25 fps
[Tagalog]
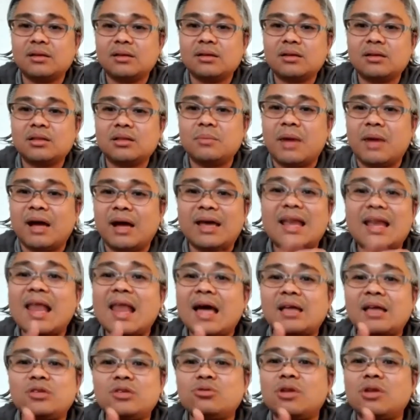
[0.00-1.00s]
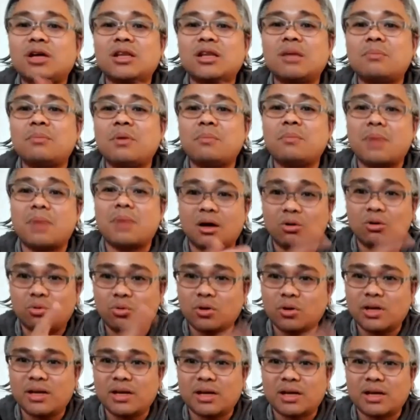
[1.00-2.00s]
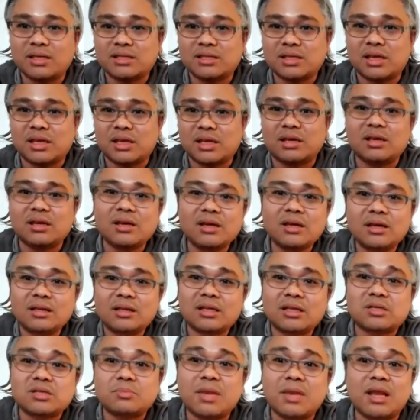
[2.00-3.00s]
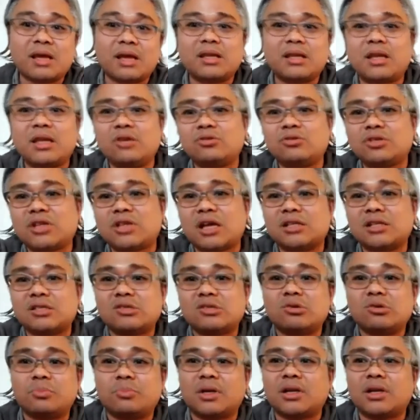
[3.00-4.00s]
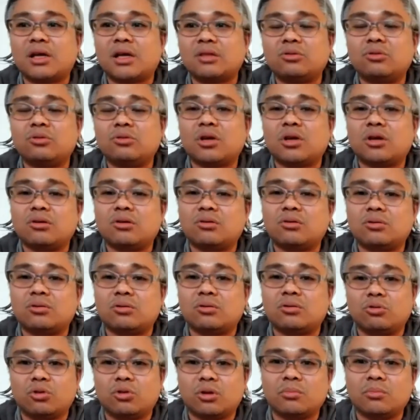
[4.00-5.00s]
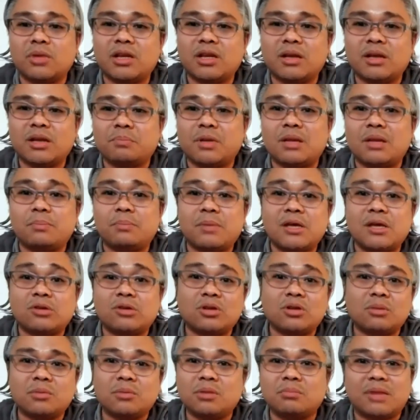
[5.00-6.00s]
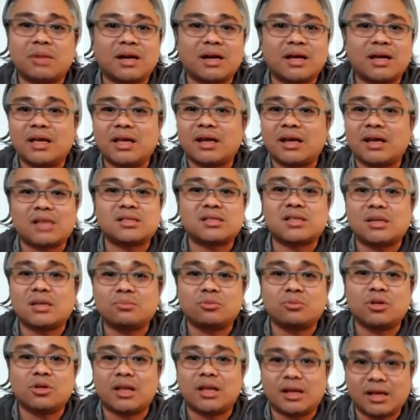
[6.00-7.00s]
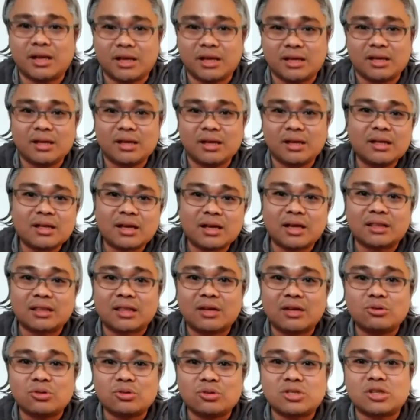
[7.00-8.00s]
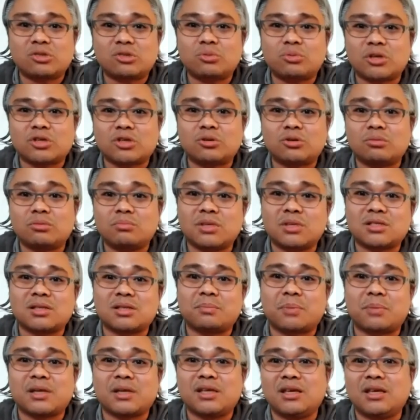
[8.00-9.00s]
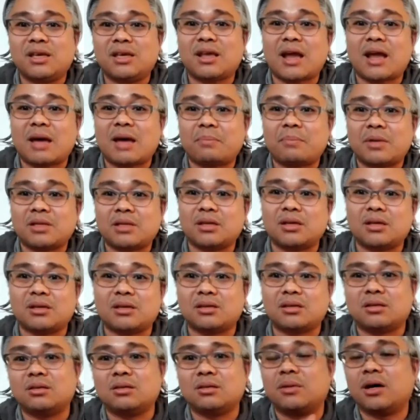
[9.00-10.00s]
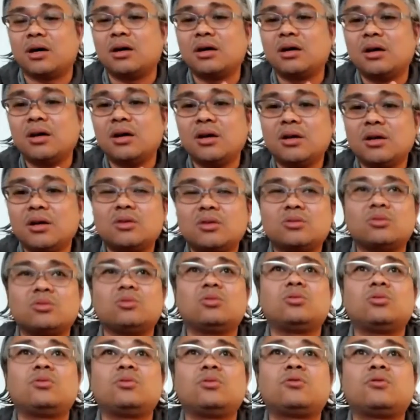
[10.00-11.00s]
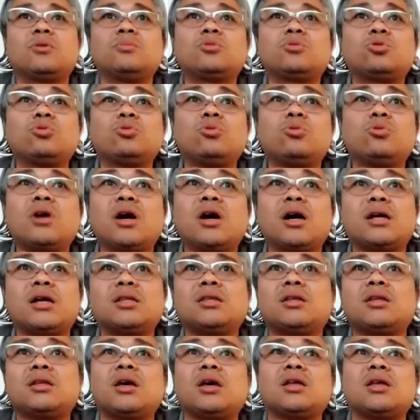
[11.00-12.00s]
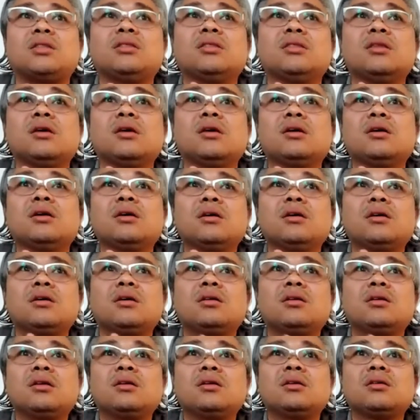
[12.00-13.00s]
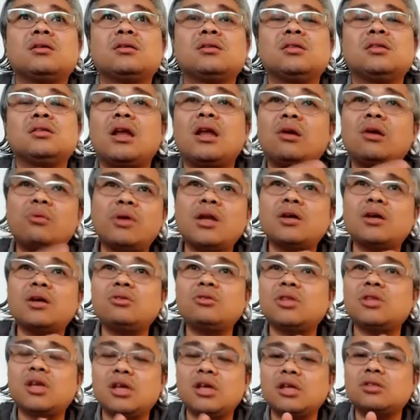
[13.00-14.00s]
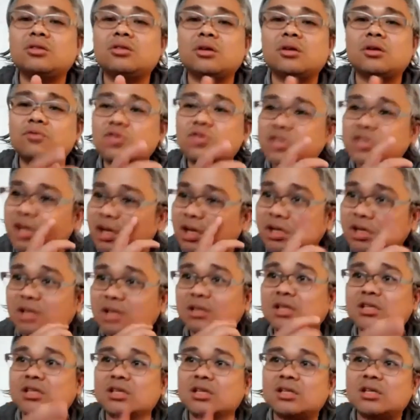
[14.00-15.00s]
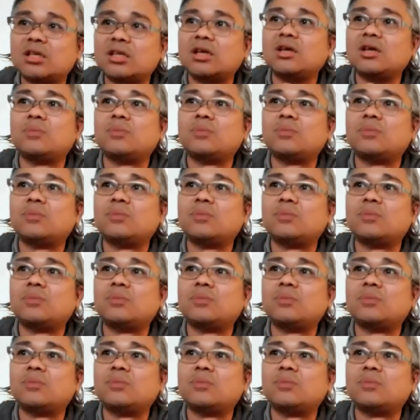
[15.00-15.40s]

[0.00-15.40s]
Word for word: Di ba? Ang kailangan nyo lang naman makakuha ng isa eh. Tapos malaki na yung chance nyo pag nandun kayo. Normally, ang Pilipino naman magaling kahit saan mo ilagay. Kahit yes. anong sitwasyon, basta paghihirapan nyo yun. Di ba? So, from 200, dalawa lang yung nag-interview sa kanya, hindi siya natanggap dun